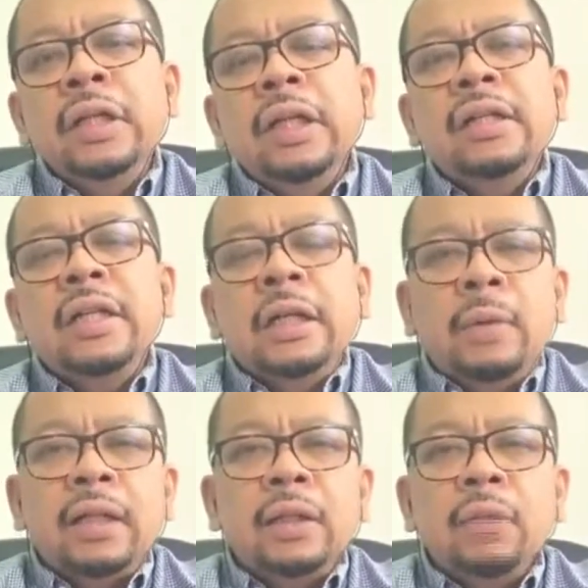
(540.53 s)
itu mungkin dari
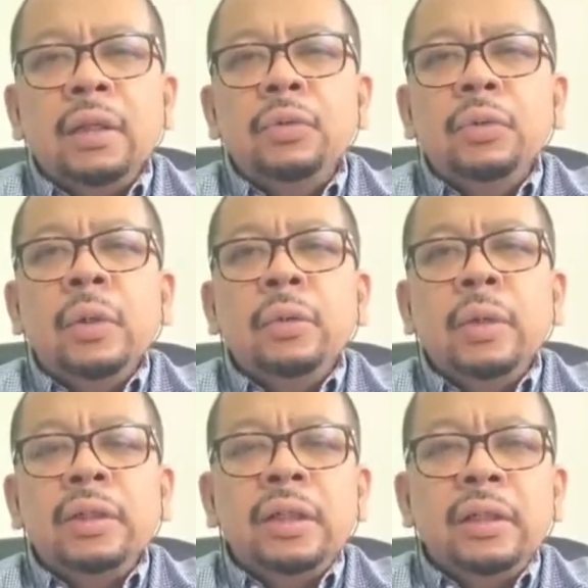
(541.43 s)
Januari
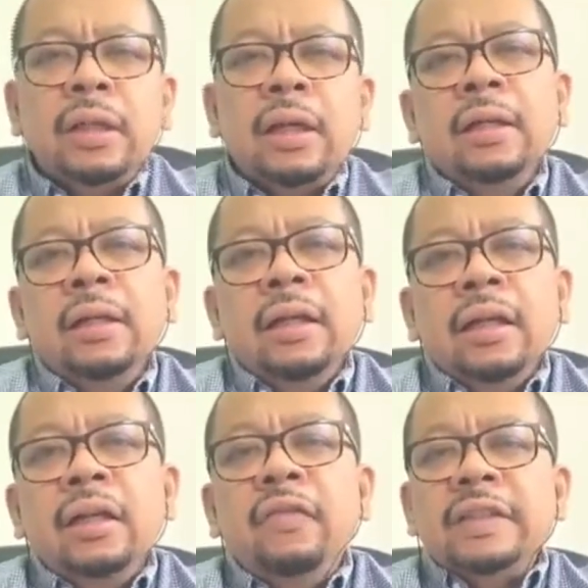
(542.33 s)
2023
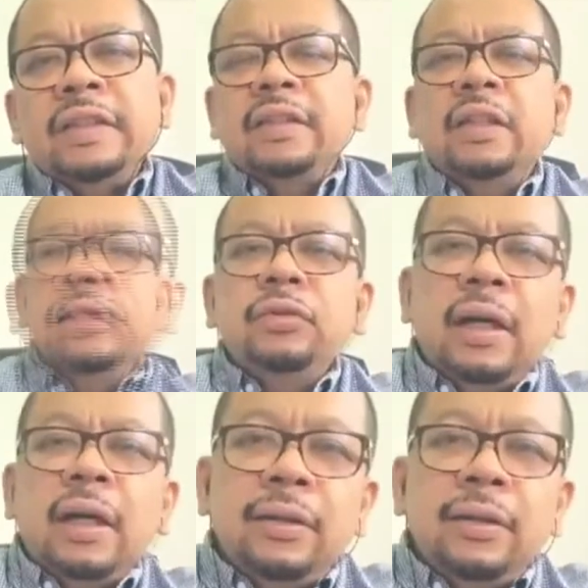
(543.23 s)
investasinya